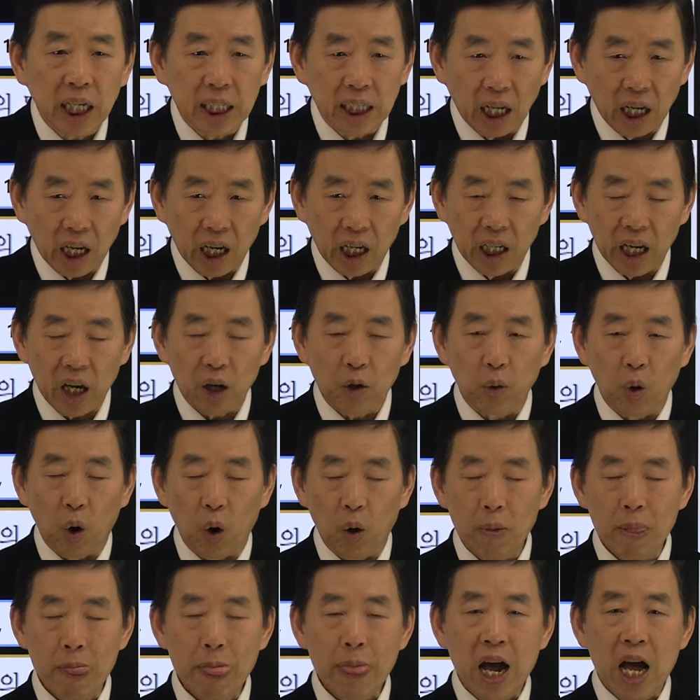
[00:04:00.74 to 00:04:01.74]
개 나라가
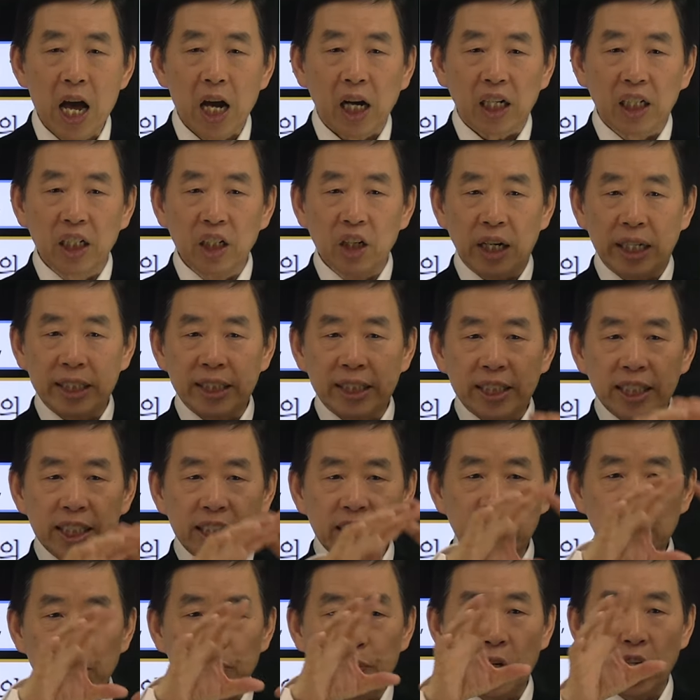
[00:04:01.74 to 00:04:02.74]
했고 그러한
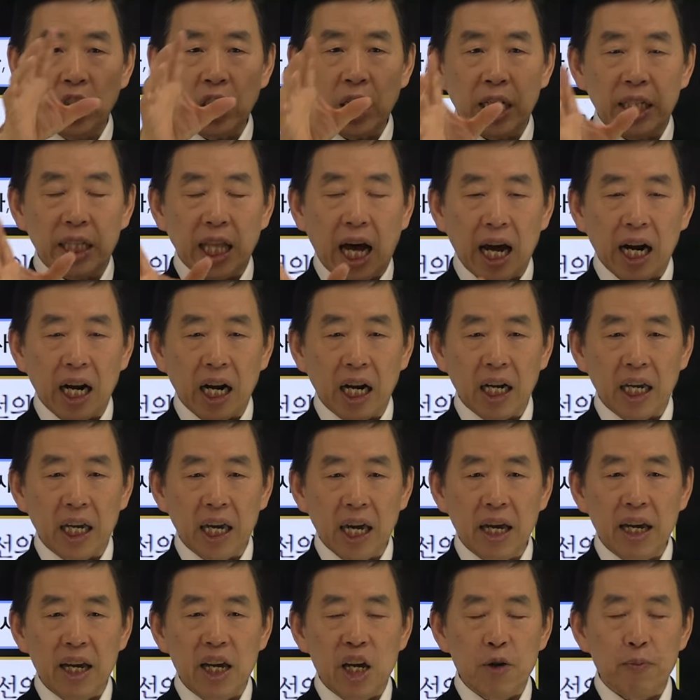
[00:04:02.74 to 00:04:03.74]
70여 개
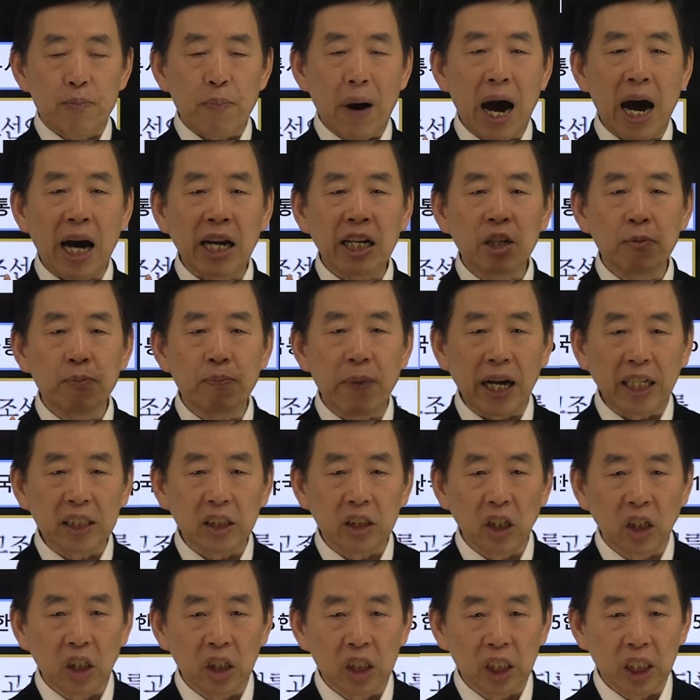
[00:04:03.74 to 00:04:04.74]
나라의 많은
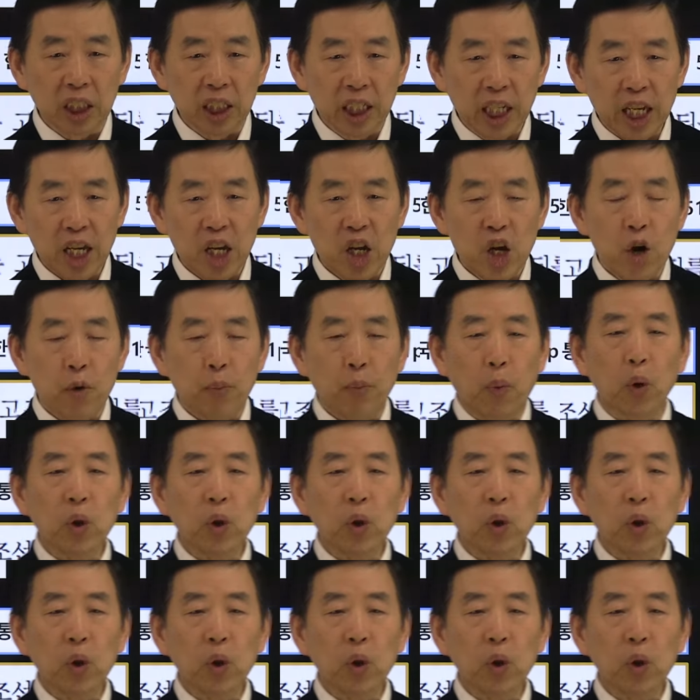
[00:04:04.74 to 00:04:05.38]
백성들이